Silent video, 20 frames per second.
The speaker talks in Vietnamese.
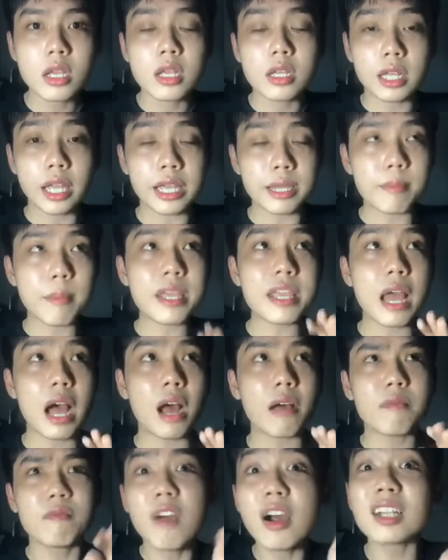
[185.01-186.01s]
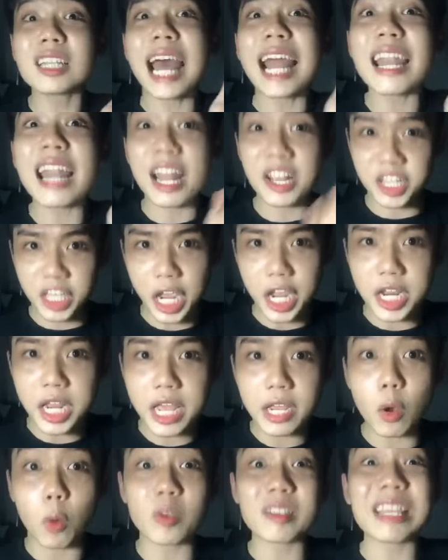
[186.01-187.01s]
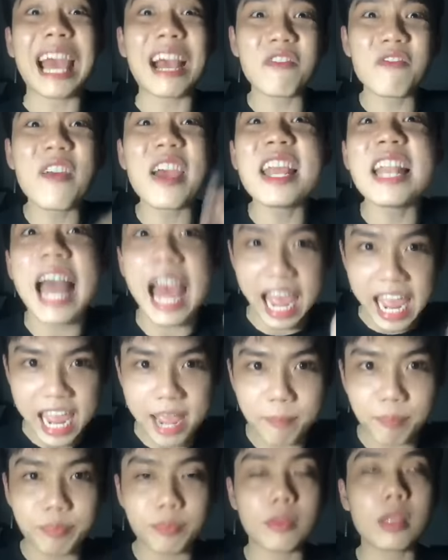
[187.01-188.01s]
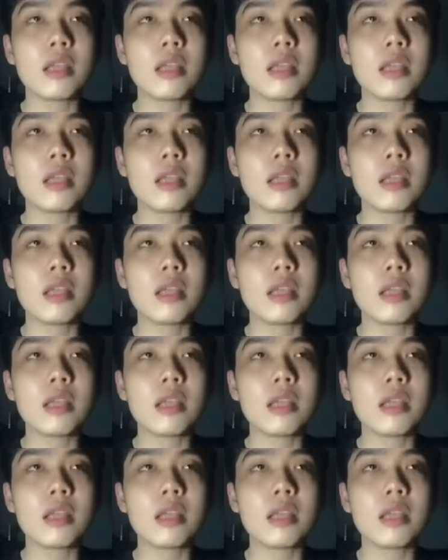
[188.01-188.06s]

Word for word: thì bây giờ vân thanh là chị đi còn trang phi là em